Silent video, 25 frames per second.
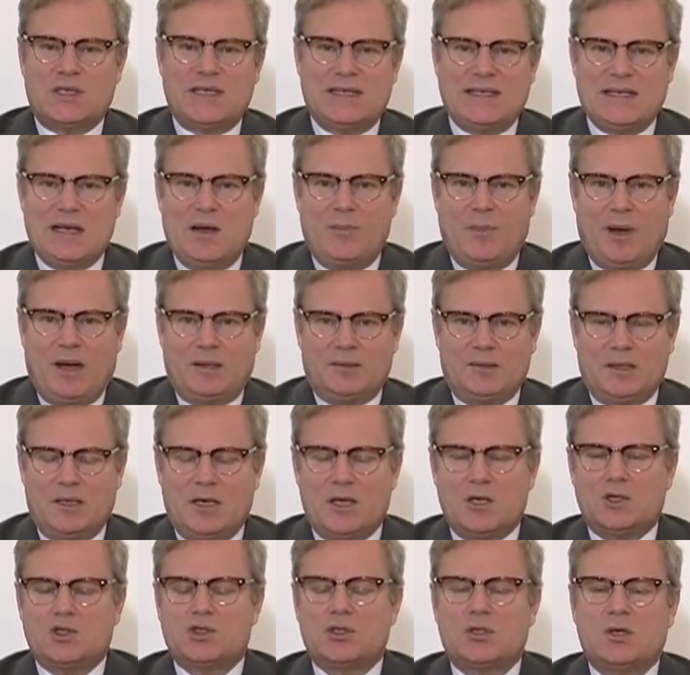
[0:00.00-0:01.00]
s'il y a un
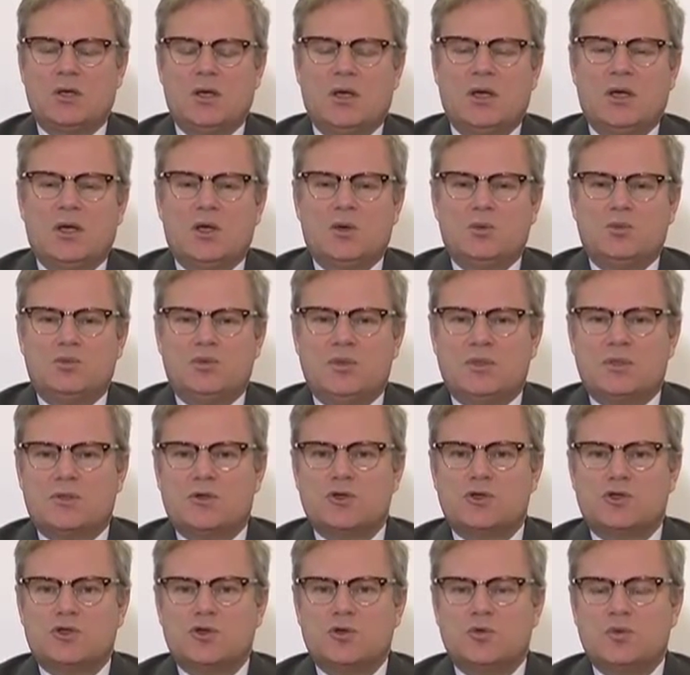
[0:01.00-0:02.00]
partage,
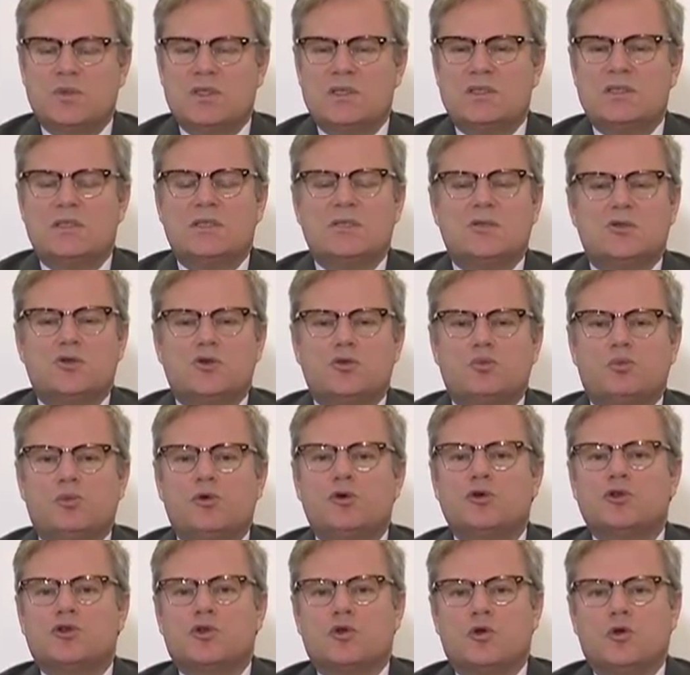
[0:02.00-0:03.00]
puisque celui-ci
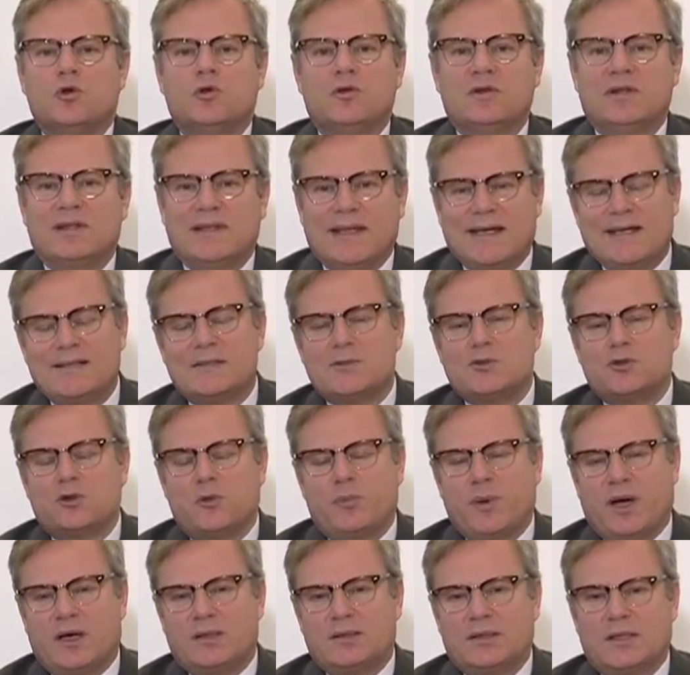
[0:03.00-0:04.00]
suppose une taxe de
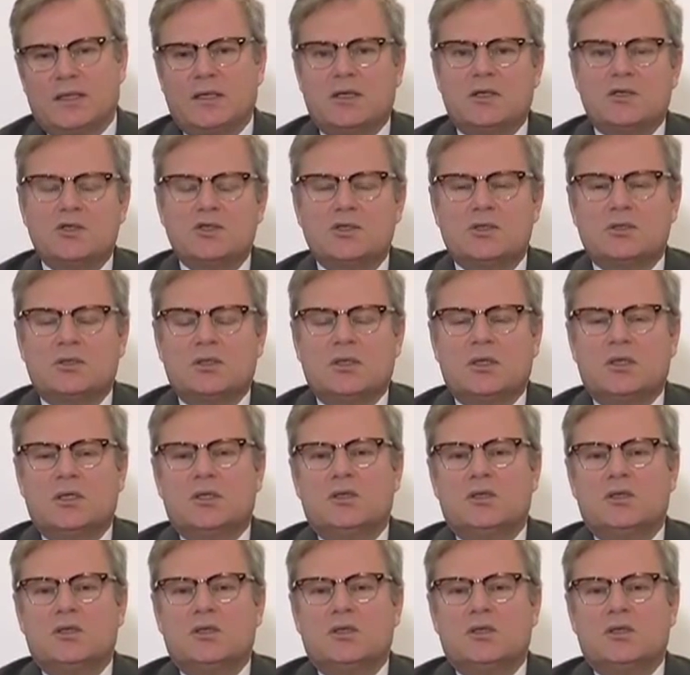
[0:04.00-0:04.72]
partage.